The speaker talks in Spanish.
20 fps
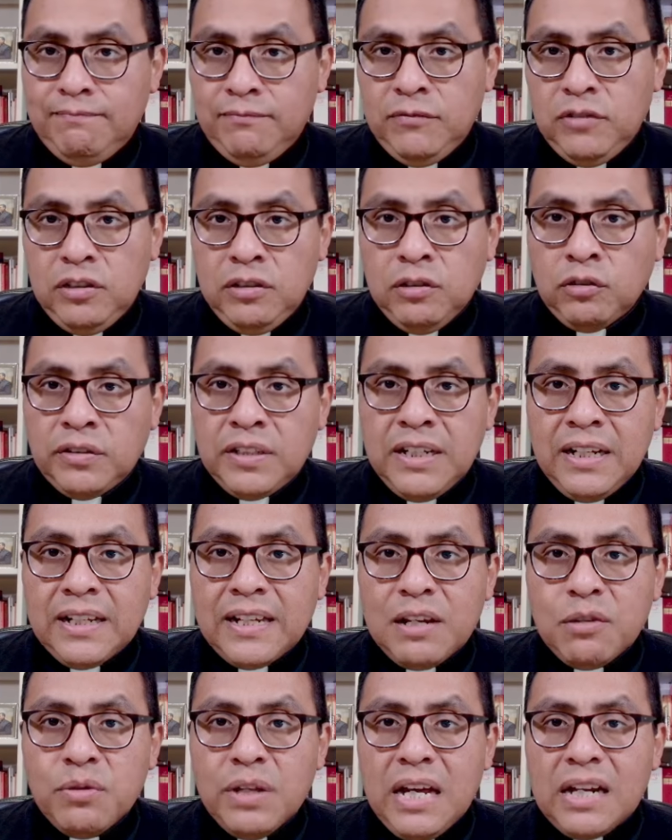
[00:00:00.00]
nos tienen
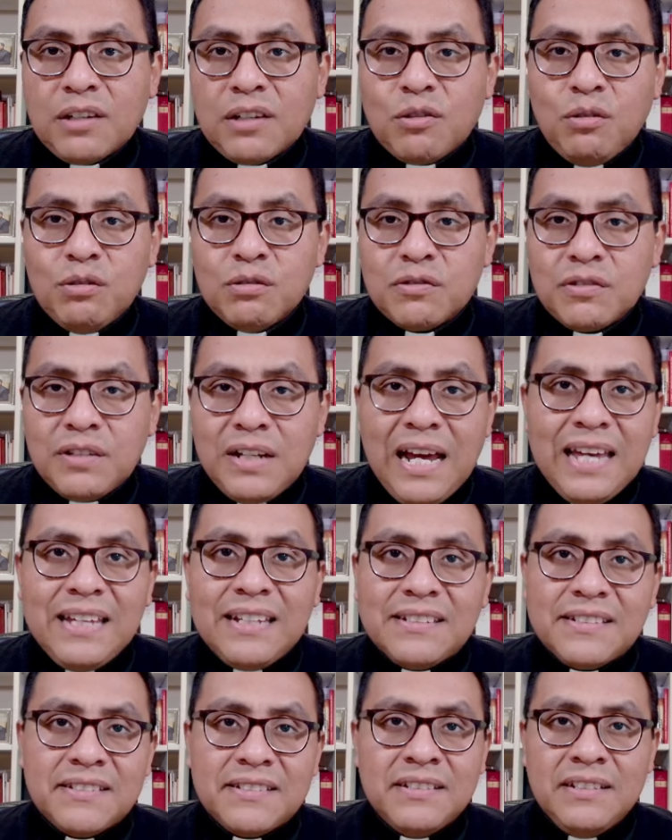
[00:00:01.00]
que ayudar con los
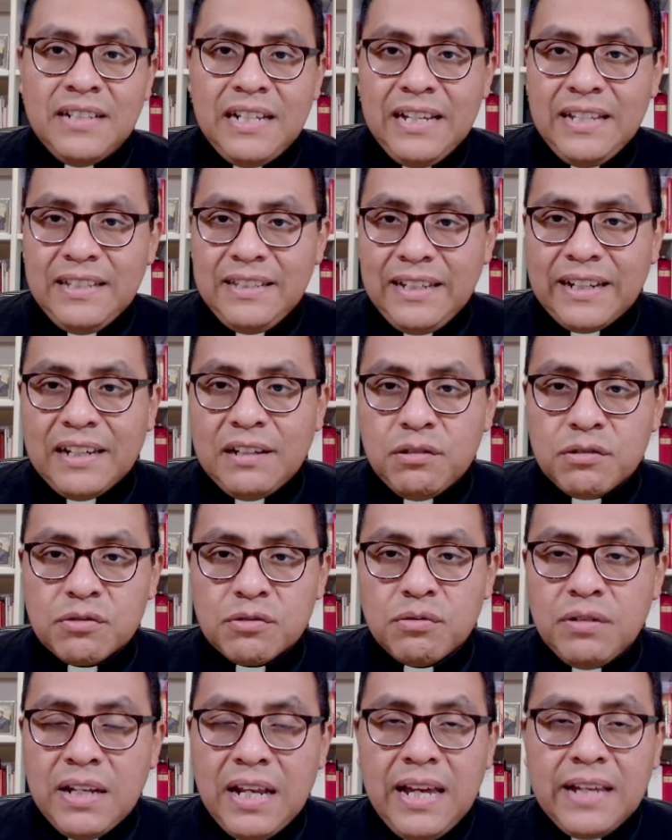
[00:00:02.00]
likes, ¿eh? déjennos
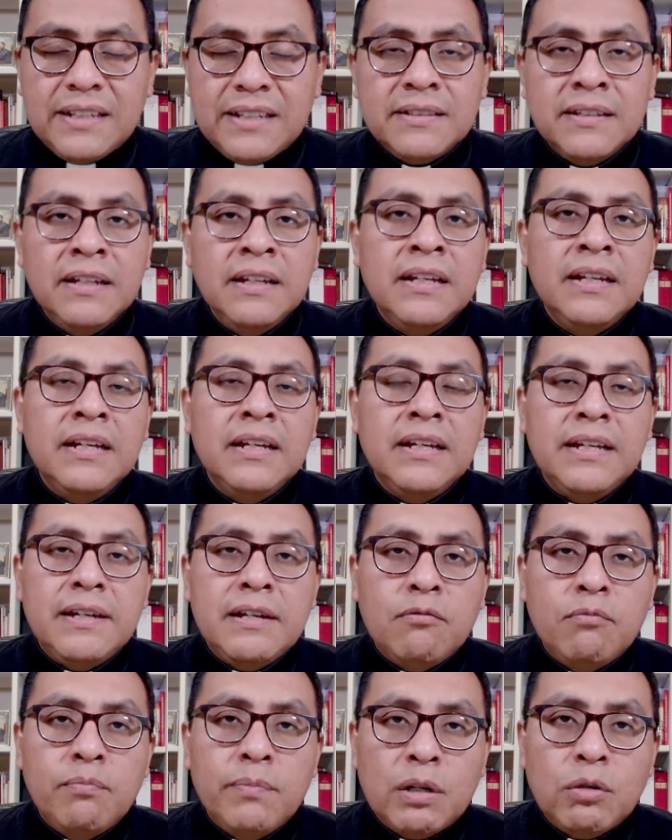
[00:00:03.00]
un like,
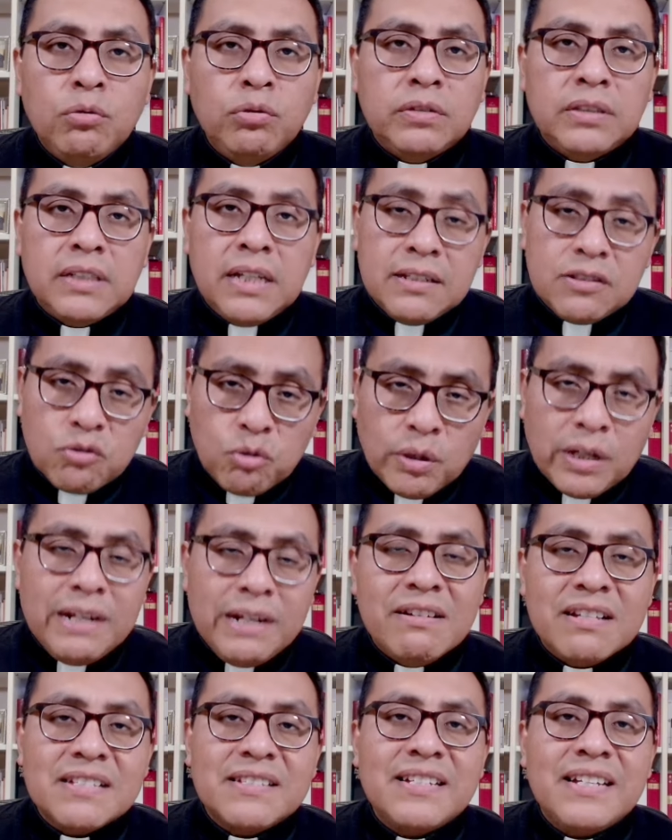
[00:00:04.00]
un me gusta,
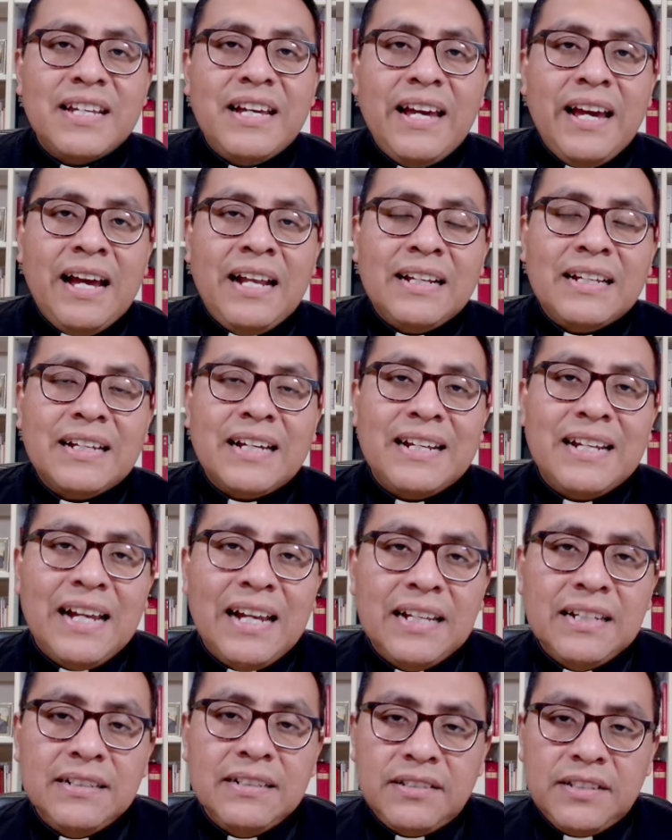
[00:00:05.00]
suscríbanse al
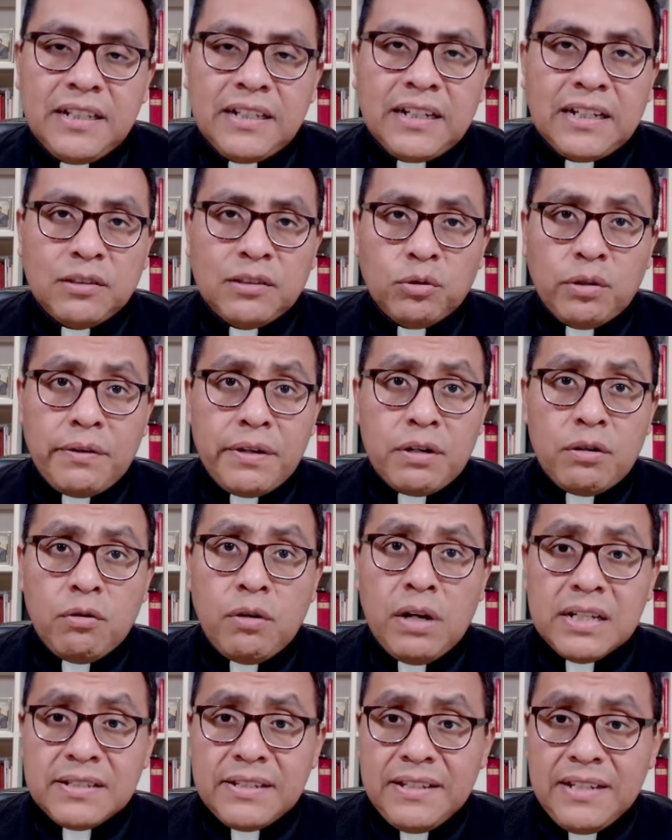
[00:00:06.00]
canal si es que todavía no
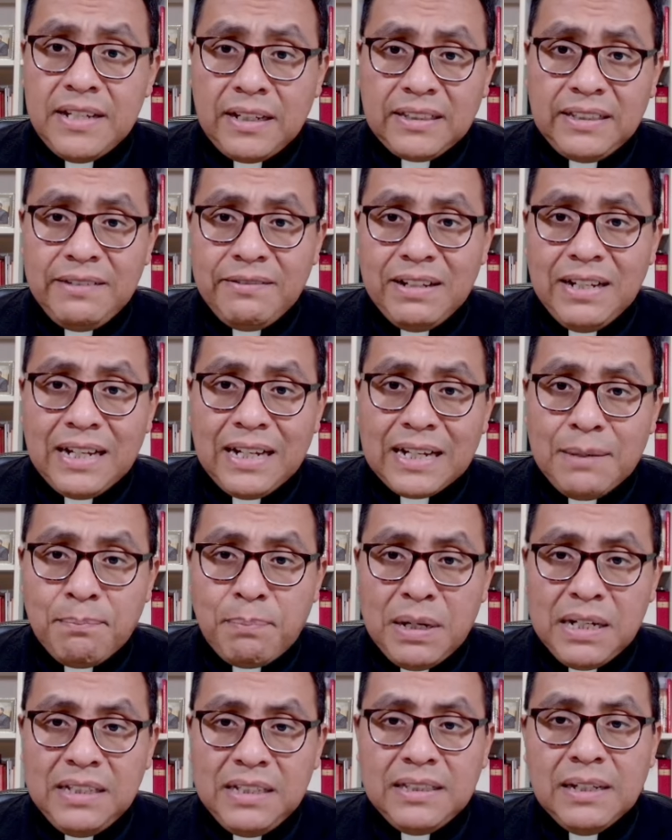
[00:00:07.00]
lo hacen y activen la
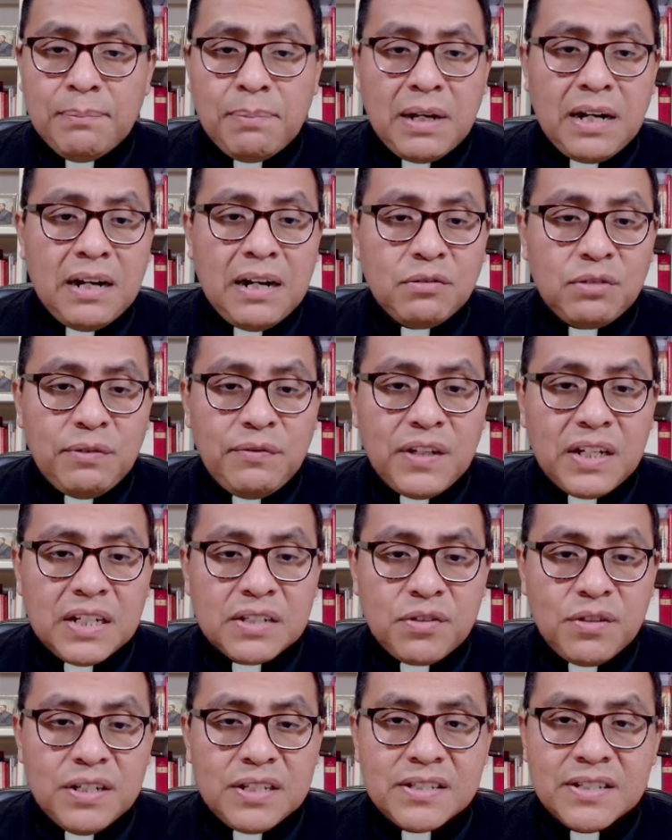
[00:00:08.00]
campanita para las
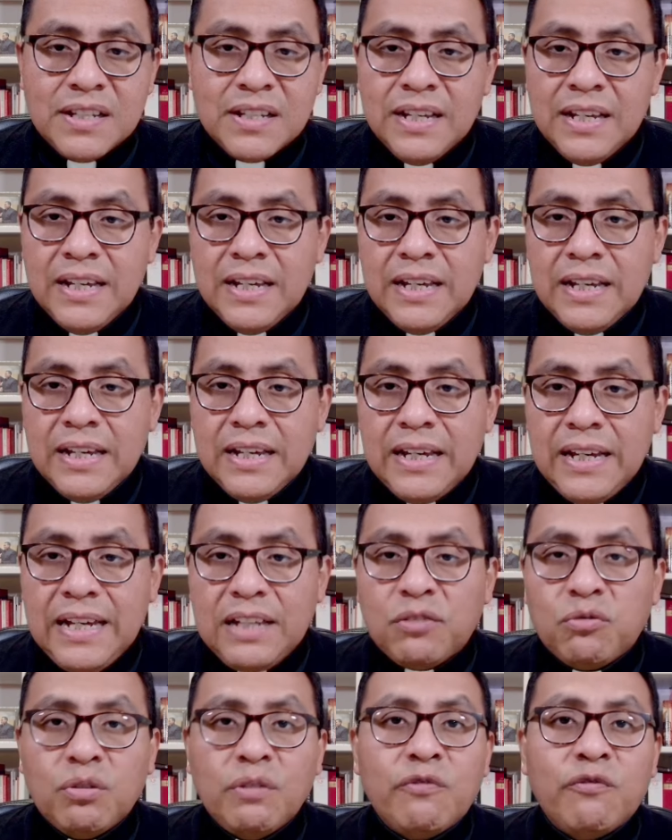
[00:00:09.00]
notificaciones.
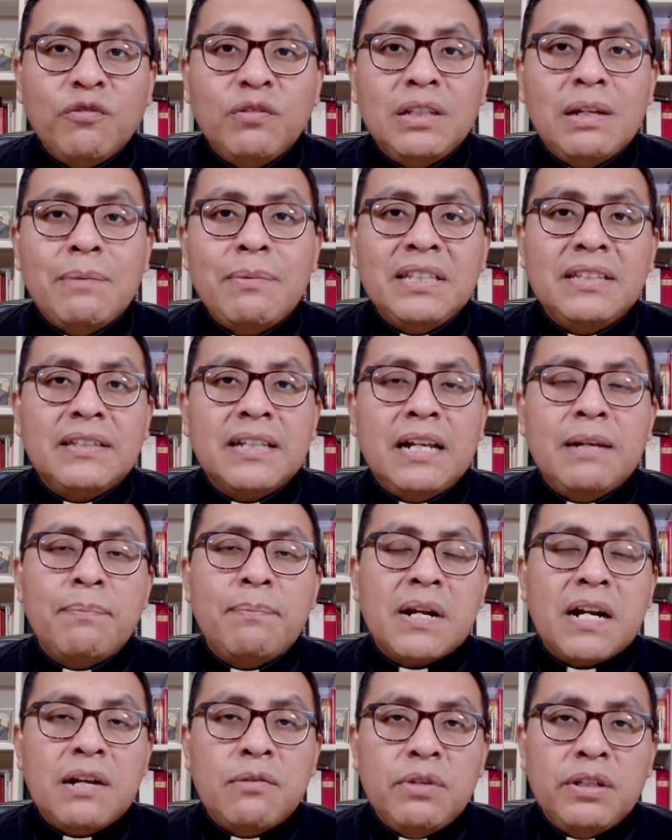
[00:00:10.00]
Esto es fundamental
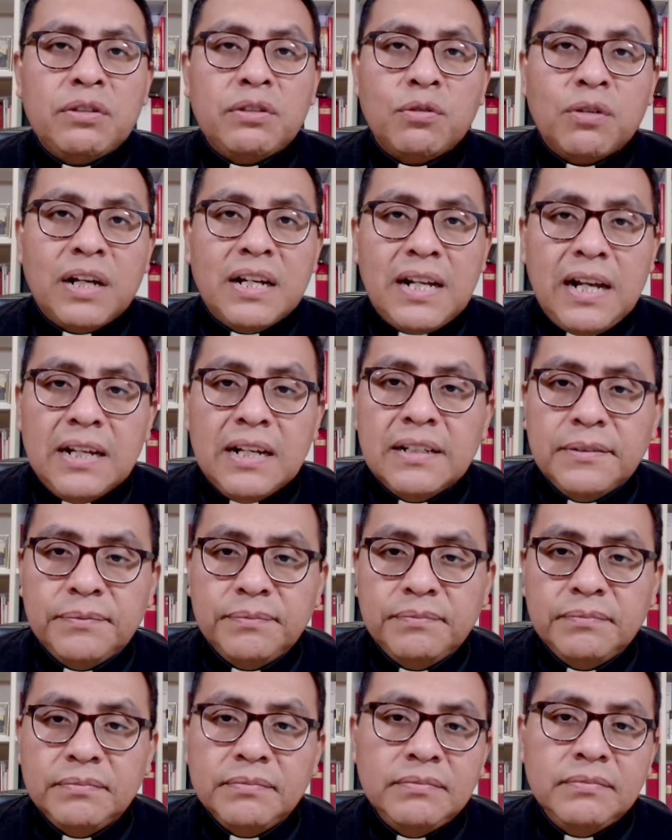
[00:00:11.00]
para nuestro
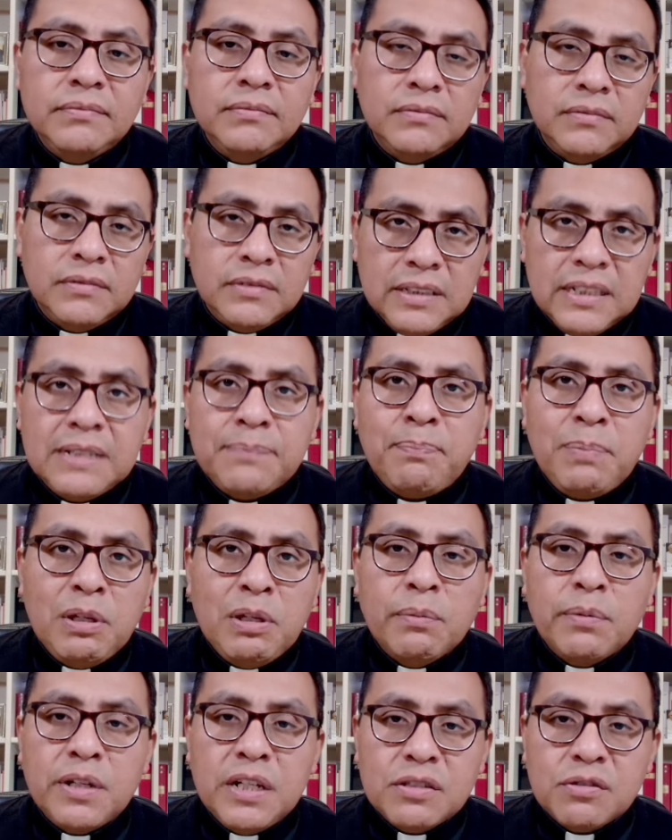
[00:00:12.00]
canal. Les
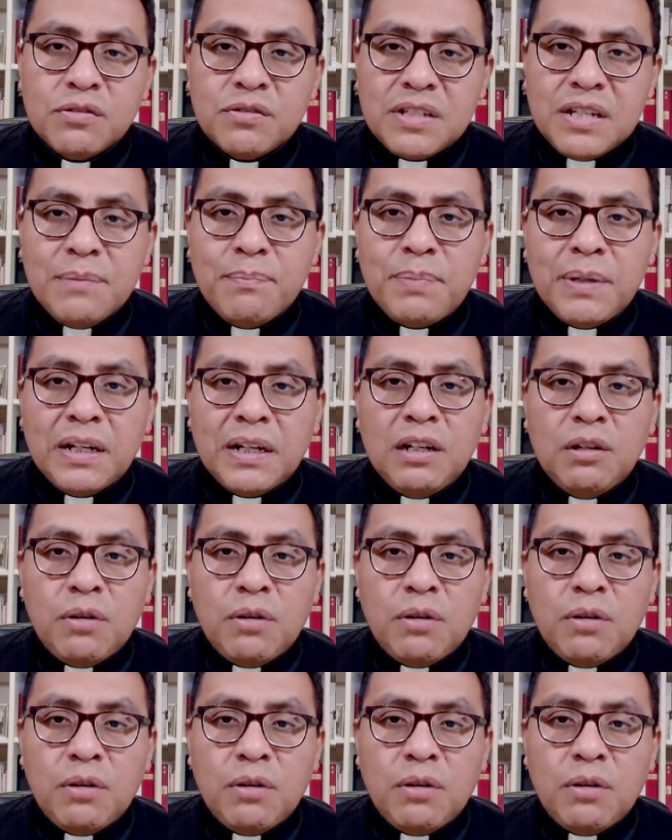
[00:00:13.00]
pido por eso siempre que lo